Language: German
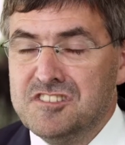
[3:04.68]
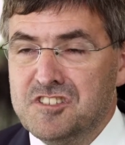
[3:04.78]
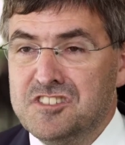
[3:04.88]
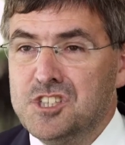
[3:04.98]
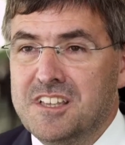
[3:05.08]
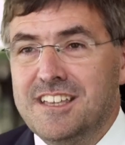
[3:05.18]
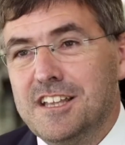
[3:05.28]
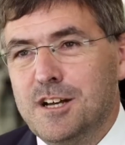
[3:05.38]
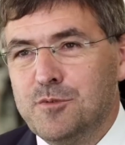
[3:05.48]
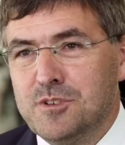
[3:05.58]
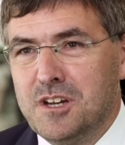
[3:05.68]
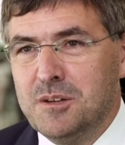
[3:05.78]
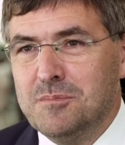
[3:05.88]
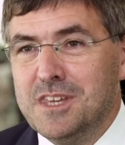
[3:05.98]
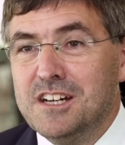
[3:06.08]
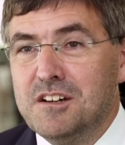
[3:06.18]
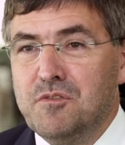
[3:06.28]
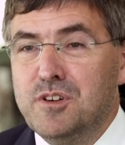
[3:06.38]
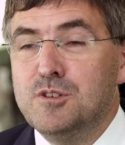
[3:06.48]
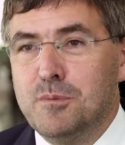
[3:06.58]
sich innerhalb von einem Jahr
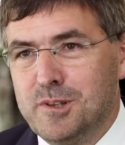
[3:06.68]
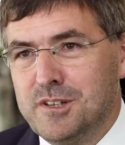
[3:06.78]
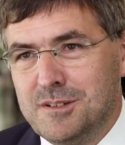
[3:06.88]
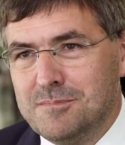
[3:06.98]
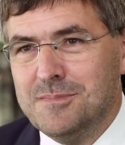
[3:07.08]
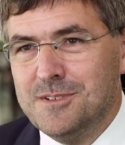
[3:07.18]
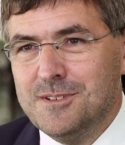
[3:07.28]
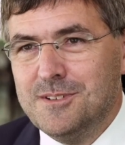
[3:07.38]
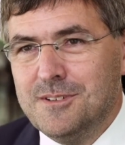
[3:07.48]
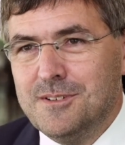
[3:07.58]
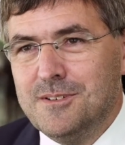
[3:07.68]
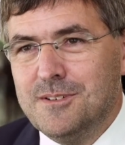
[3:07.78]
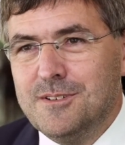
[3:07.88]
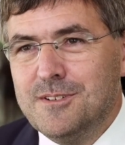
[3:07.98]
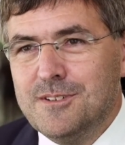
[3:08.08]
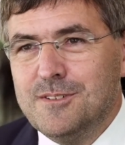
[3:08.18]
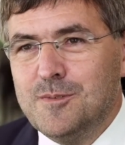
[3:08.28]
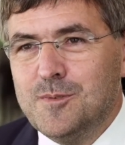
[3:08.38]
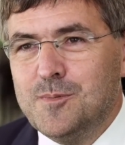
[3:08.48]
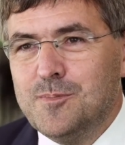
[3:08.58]
verdoppelt haben.
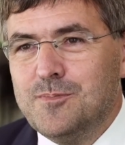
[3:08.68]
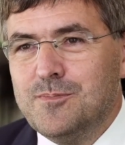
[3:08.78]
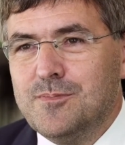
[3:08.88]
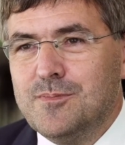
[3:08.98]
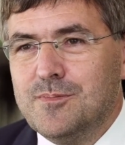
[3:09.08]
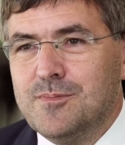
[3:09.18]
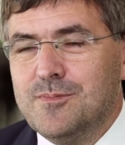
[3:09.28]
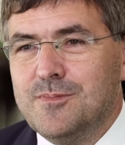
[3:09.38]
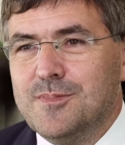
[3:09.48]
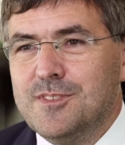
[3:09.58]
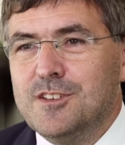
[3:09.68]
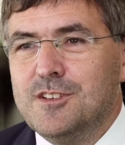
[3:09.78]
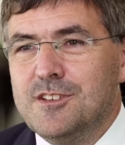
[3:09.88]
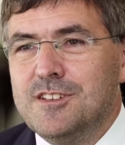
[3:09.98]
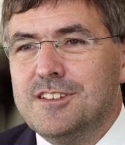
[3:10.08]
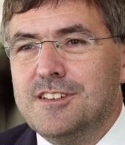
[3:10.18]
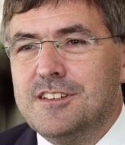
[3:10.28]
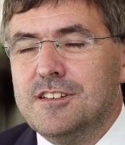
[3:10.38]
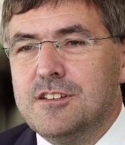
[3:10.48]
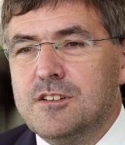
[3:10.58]
Das heißt, Sie bekommen auch viel mehr
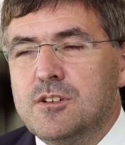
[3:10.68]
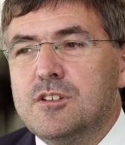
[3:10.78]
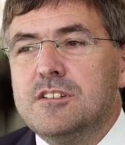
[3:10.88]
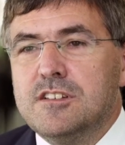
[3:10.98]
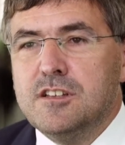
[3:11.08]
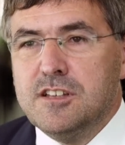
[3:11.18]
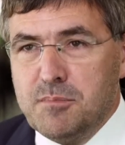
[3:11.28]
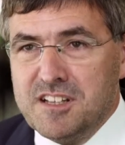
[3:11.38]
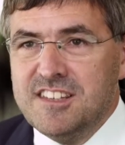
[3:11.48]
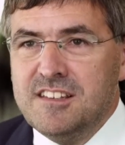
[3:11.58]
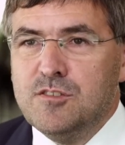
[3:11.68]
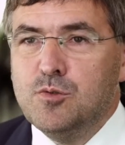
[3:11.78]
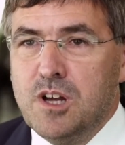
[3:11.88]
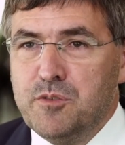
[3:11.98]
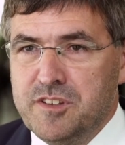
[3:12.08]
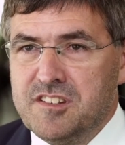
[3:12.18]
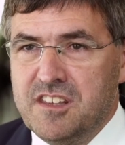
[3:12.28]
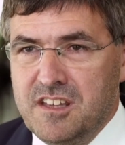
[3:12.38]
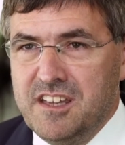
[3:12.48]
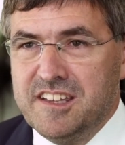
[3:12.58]
Patientenzulauf. Der Patientenzulauf
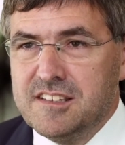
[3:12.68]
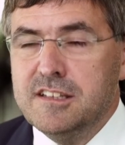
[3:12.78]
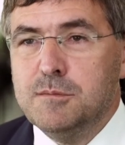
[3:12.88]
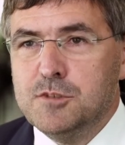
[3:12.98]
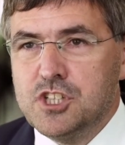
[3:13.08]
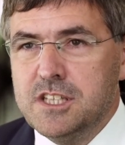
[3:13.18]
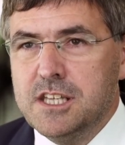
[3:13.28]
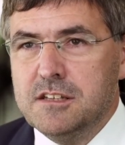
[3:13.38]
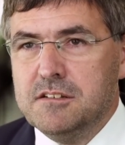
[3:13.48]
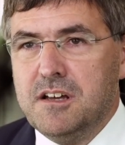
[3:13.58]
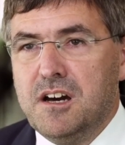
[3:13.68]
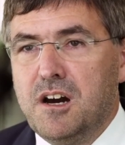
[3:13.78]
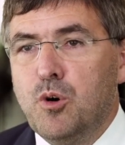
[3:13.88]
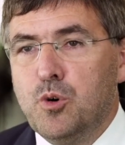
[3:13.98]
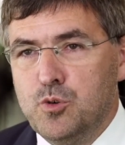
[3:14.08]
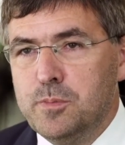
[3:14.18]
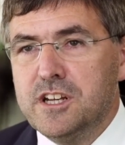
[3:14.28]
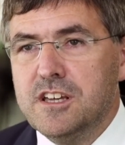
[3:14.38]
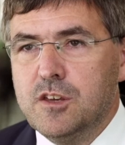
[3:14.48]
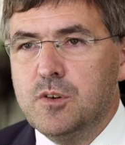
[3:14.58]
ist extrem gestiegen, auch
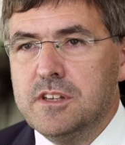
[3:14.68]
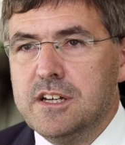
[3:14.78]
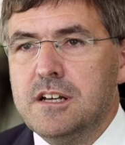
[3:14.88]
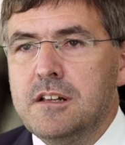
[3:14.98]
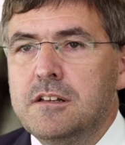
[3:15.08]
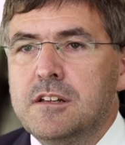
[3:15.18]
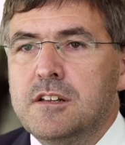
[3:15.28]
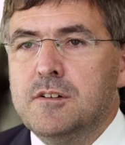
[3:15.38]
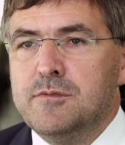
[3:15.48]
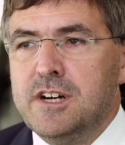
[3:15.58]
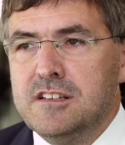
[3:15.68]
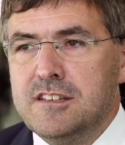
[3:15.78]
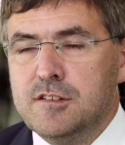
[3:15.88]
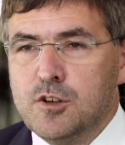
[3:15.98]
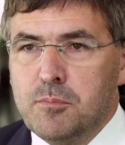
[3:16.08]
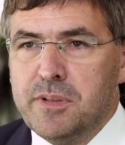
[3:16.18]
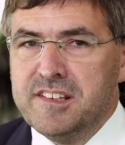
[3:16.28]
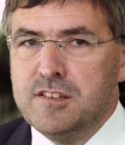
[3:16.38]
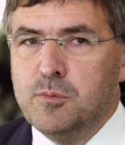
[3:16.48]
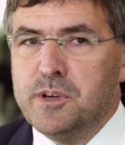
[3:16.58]
überregional, weil diese
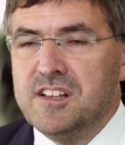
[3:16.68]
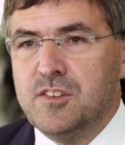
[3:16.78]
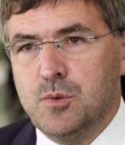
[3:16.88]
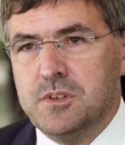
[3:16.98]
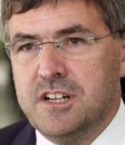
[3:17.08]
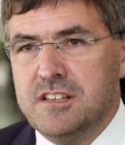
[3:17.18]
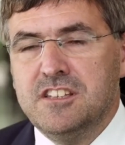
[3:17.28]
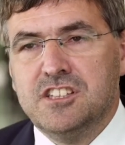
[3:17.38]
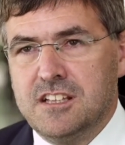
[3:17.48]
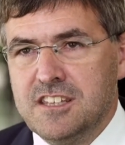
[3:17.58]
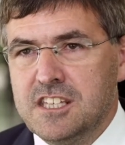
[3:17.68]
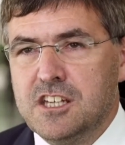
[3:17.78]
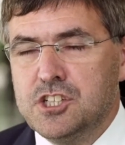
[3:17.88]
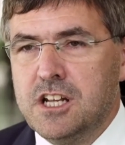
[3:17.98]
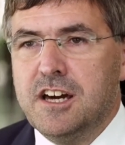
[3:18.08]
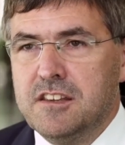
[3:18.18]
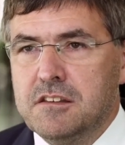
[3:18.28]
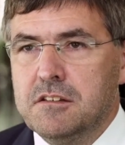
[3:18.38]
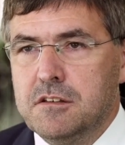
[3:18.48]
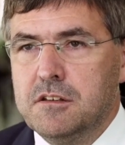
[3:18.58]
komplexen Operationen halt nicht an jeder Stelle
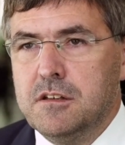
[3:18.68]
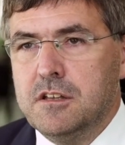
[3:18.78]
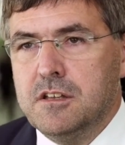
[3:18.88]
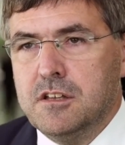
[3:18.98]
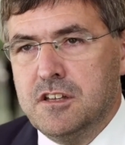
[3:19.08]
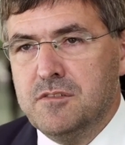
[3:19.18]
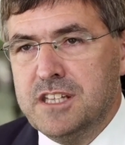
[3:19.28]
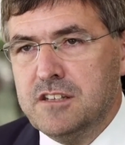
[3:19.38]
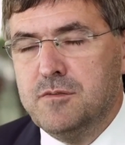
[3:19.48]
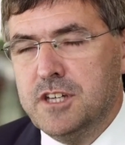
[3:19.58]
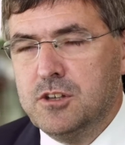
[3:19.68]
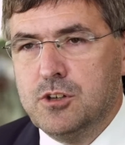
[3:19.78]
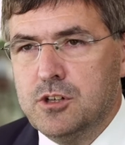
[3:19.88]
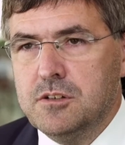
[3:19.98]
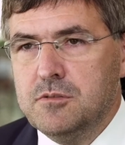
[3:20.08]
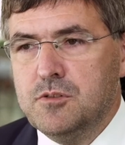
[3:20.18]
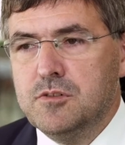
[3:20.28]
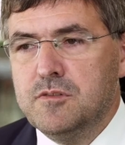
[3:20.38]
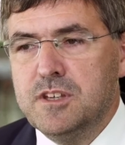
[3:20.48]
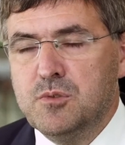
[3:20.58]
angewendet werden können
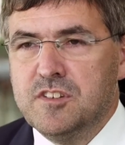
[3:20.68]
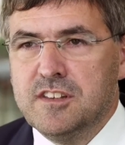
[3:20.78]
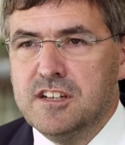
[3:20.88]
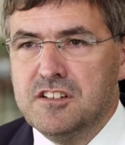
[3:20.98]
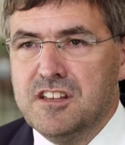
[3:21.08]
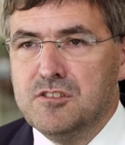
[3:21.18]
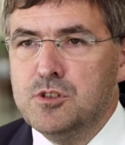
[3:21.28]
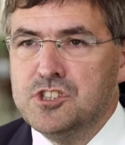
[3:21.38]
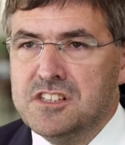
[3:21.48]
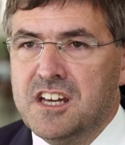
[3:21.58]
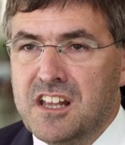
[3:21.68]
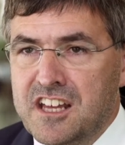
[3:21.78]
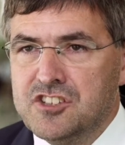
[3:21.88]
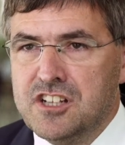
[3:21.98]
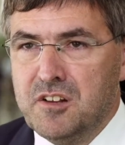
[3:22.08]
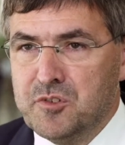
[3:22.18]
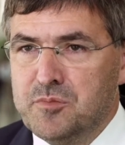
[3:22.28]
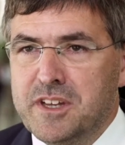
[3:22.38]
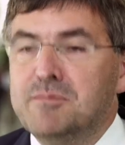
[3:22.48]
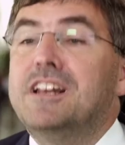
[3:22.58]
und wir uns da natürlich ein
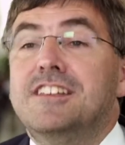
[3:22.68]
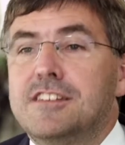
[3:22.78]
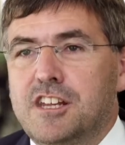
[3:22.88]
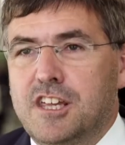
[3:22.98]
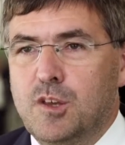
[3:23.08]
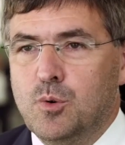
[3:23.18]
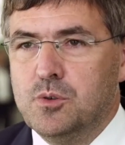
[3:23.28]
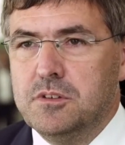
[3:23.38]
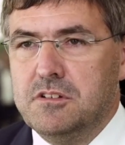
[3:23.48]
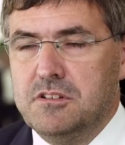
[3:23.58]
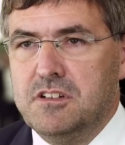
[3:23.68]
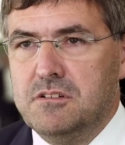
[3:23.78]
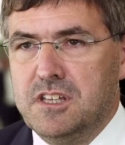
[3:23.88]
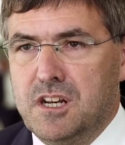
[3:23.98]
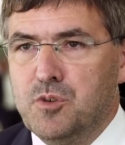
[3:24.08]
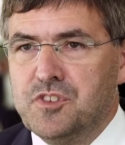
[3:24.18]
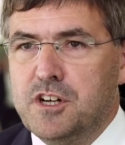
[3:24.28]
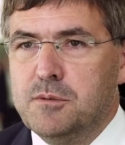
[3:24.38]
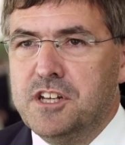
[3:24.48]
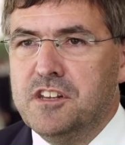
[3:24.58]
Alleinstellungsmerkmal in der Region äh,
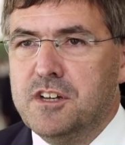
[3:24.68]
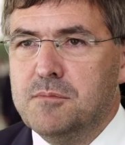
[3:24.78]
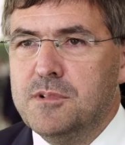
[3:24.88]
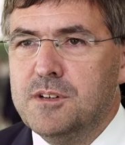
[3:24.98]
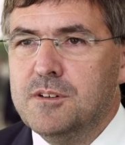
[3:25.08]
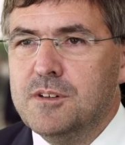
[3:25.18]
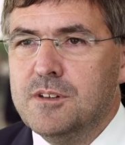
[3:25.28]
herausgearbeitet haben.